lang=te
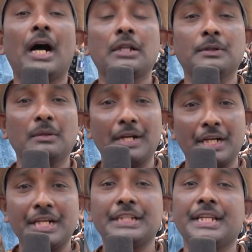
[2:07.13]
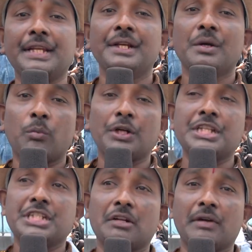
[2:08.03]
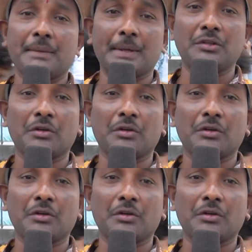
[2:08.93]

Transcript: అద్భుతమైన నీతి బోధించేటువంటి ప్రతి